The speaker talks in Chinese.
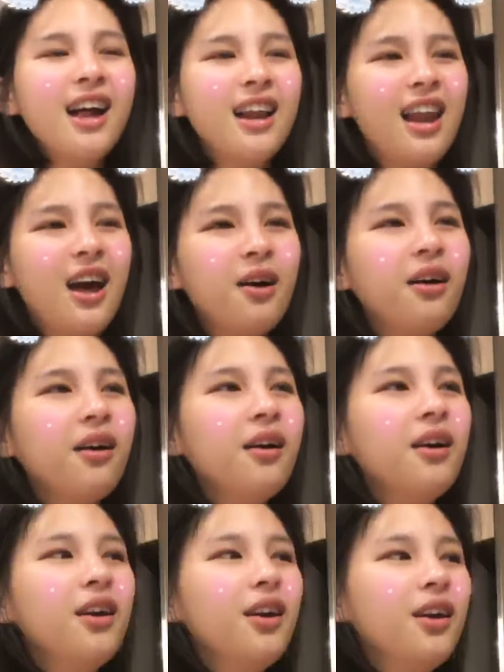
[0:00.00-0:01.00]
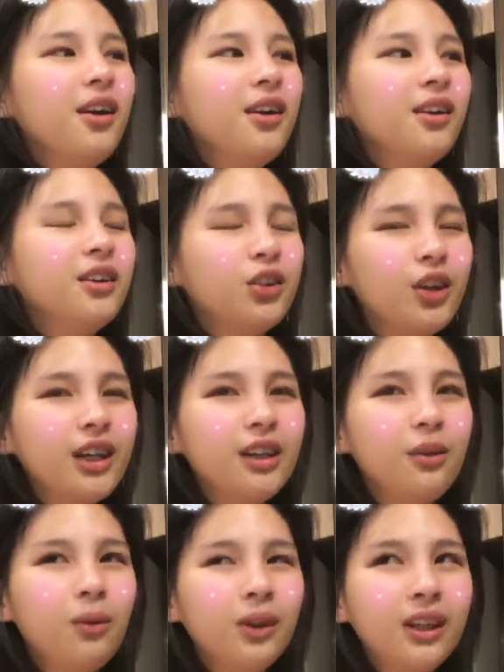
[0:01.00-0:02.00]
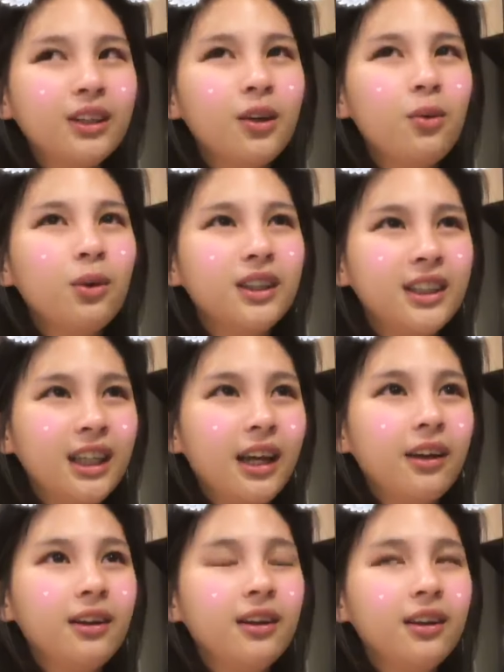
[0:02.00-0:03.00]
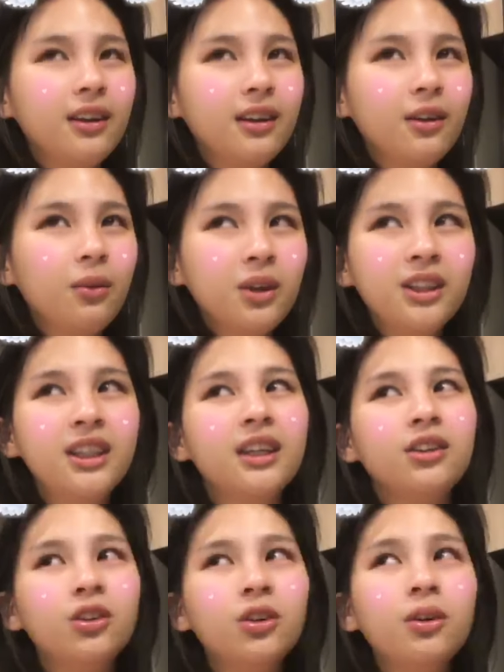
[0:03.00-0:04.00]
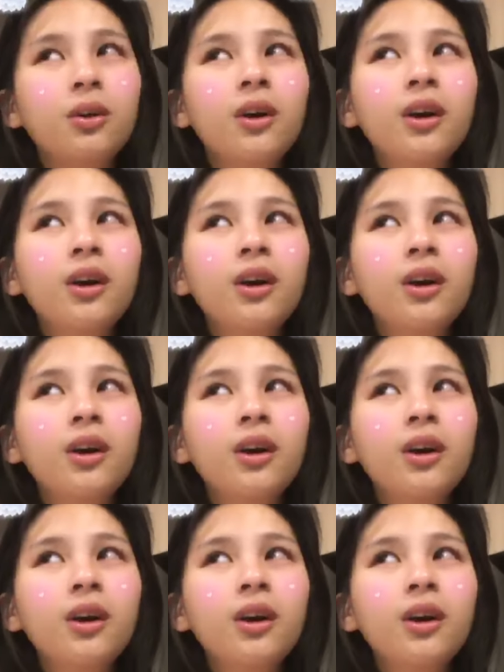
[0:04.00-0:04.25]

然后，所以我那时候我姐，我姐就。